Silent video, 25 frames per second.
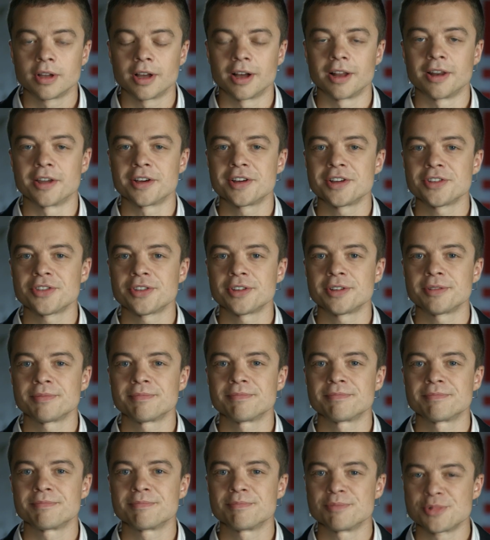Але гэта
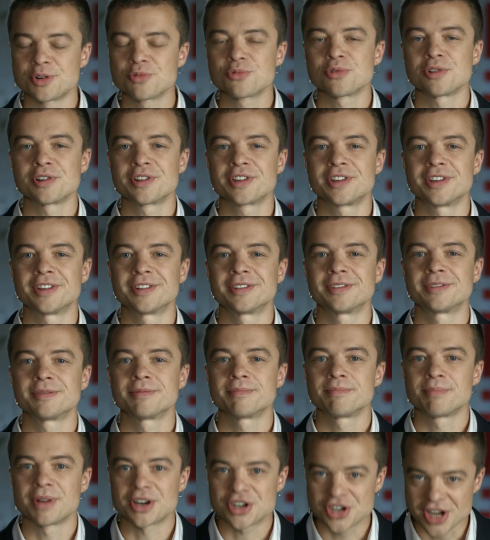быў толькі
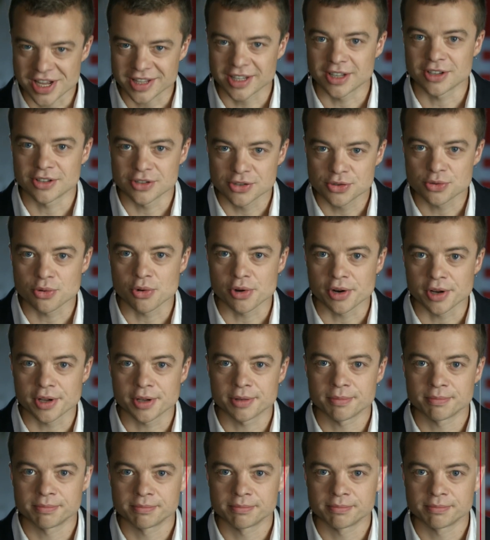пачатак гісторыі.